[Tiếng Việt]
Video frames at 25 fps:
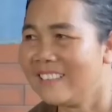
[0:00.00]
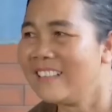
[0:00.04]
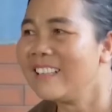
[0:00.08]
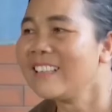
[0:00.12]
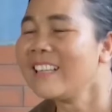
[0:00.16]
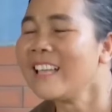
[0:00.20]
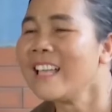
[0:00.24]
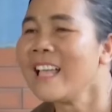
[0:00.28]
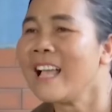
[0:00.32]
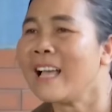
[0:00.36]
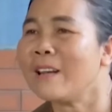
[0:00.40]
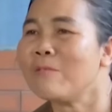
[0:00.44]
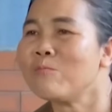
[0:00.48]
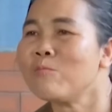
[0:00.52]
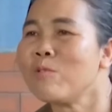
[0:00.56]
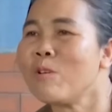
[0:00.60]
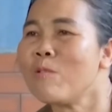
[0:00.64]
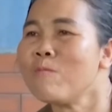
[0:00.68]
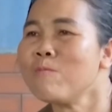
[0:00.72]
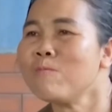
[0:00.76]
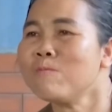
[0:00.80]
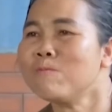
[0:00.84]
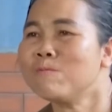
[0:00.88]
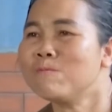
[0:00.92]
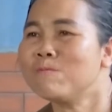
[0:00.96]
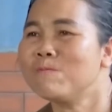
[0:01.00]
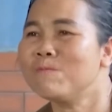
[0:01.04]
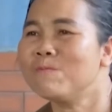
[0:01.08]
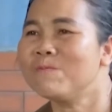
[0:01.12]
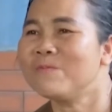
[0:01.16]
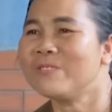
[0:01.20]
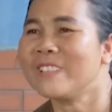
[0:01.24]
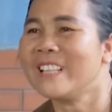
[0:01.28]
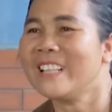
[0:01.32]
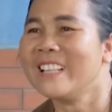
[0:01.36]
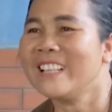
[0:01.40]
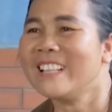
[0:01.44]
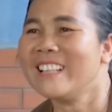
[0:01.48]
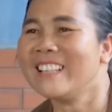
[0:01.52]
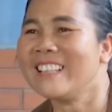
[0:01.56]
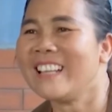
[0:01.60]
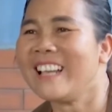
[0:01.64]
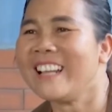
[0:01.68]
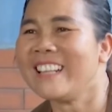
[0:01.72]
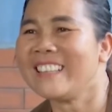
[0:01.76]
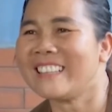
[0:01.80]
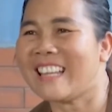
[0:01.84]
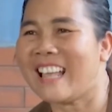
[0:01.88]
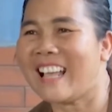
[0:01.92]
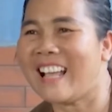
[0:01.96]
thấy hạnh phúc,
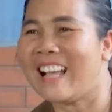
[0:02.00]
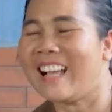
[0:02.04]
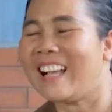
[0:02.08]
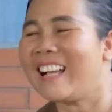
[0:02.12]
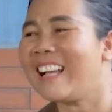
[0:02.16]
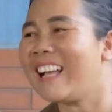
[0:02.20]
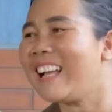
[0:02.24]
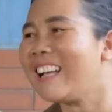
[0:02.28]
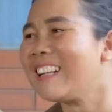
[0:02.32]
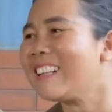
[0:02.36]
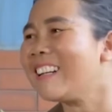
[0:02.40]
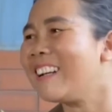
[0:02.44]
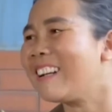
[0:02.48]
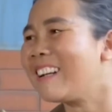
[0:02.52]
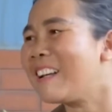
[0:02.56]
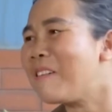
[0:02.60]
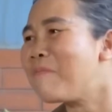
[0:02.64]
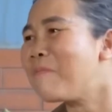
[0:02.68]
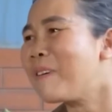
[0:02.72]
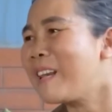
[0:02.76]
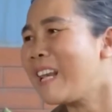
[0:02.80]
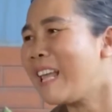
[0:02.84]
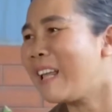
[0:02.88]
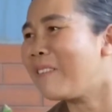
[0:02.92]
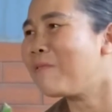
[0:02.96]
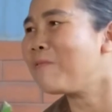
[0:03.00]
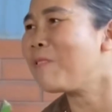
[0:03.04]
thấy người ta ăn được là mình hạnh